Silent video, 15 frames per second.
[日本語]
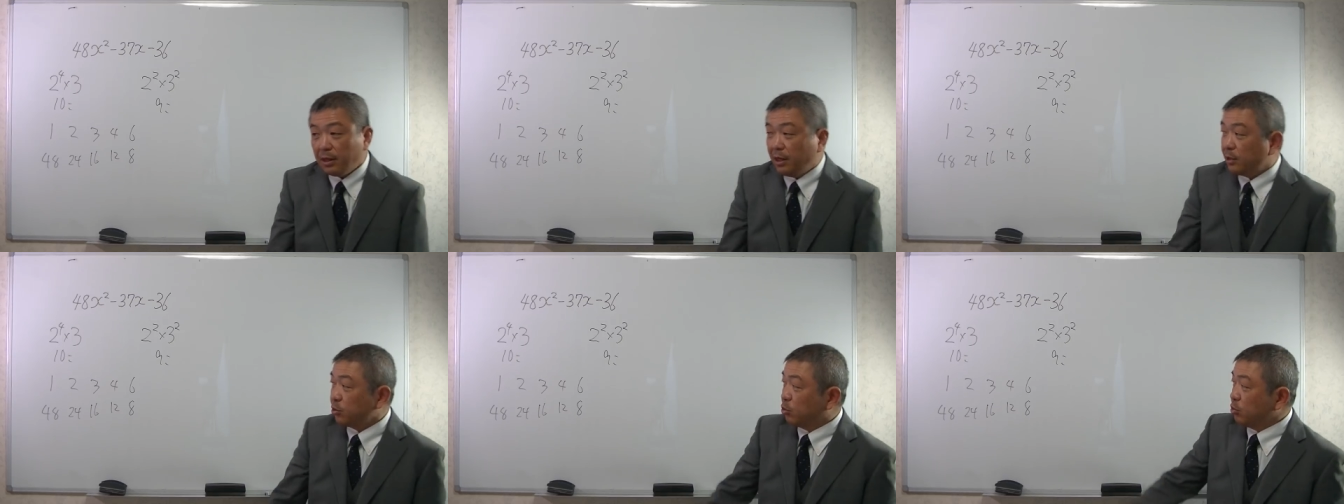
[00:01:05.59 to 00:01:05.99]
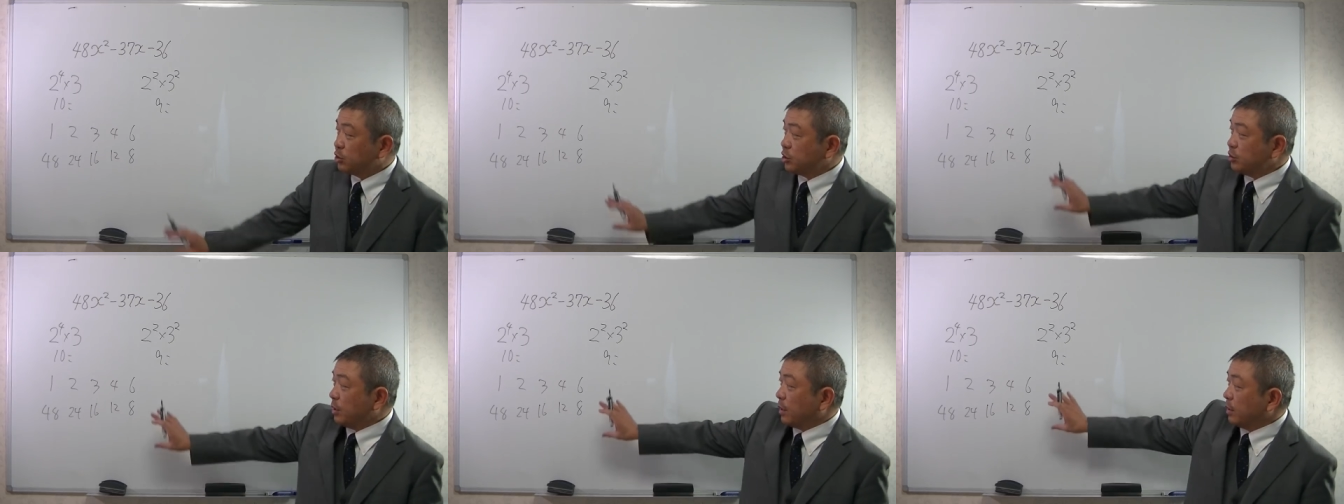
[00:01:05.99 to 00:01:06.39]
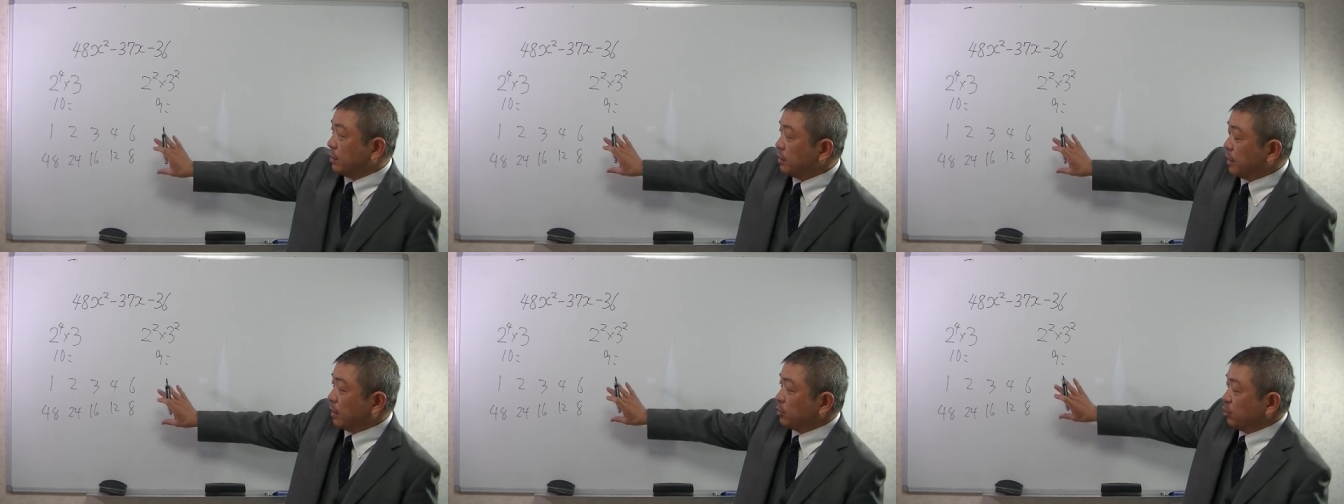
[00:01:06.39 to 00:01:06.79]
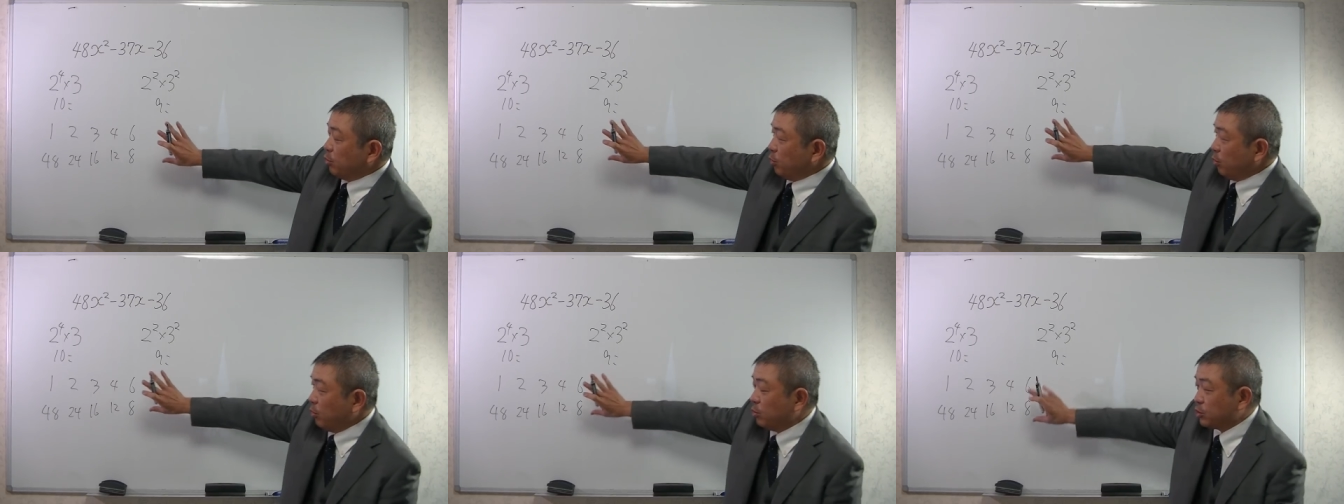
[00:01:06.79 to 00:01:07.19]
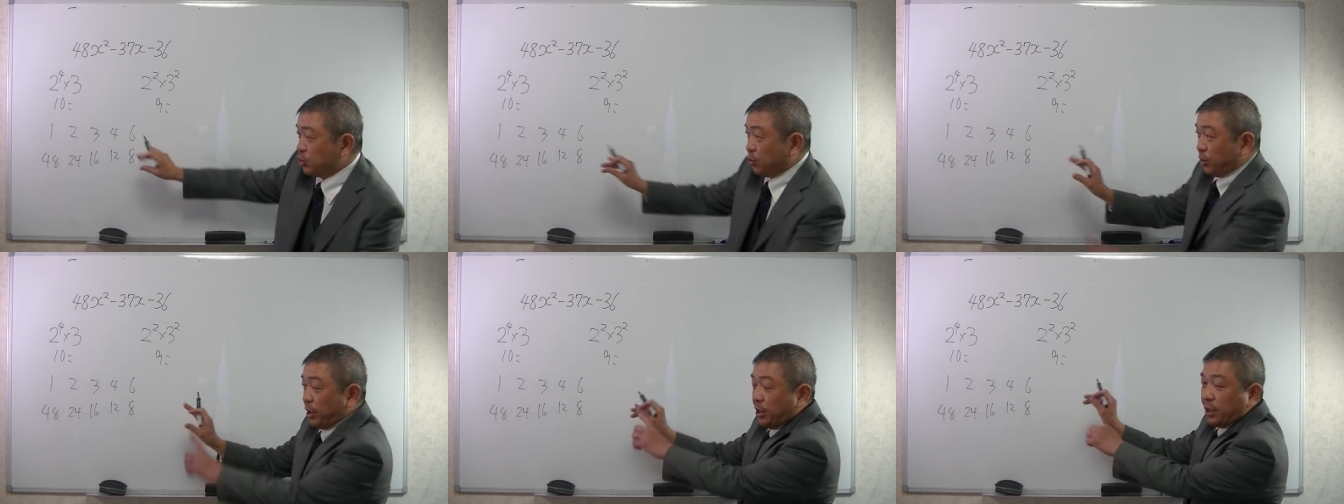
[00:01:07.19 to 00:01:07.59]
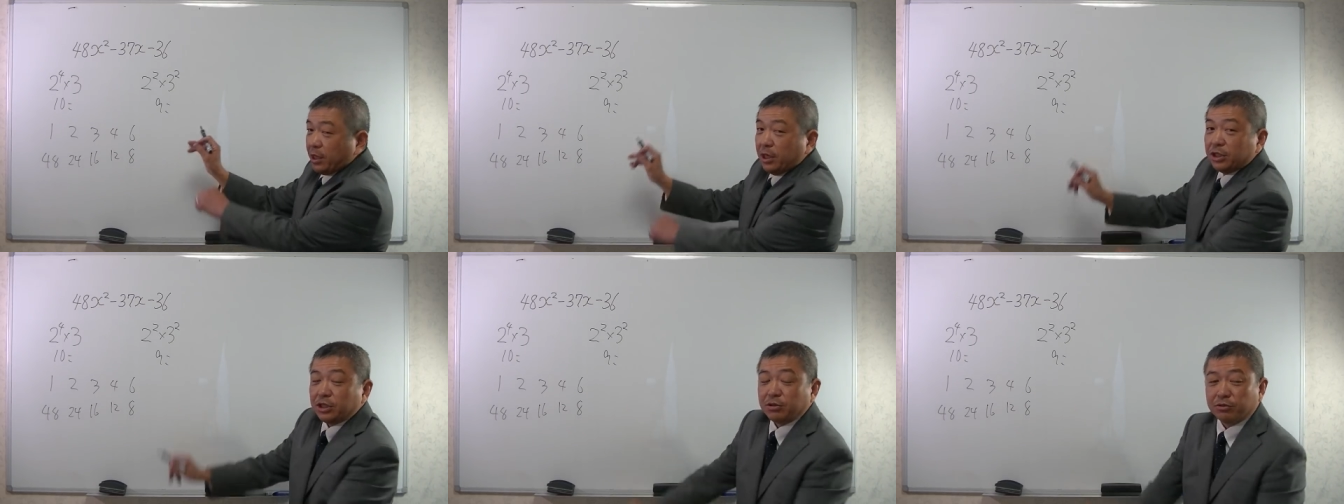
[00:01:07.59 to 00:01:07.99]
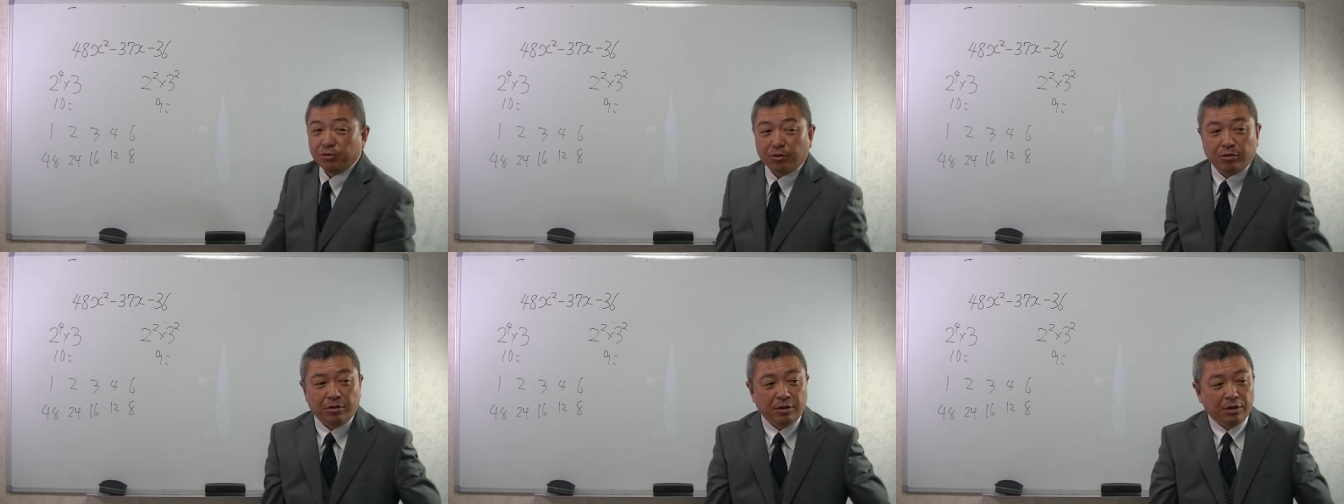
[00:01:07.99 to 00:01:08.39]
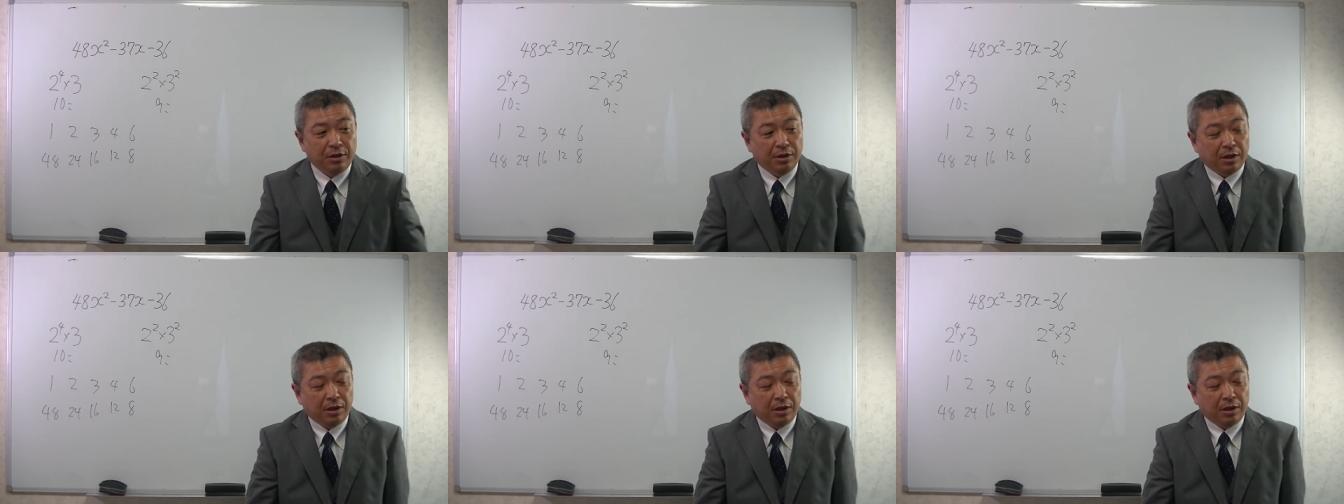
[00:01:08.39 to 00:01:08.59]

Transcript: えっと、こっちはあ両方を上下入れ替えちゃうと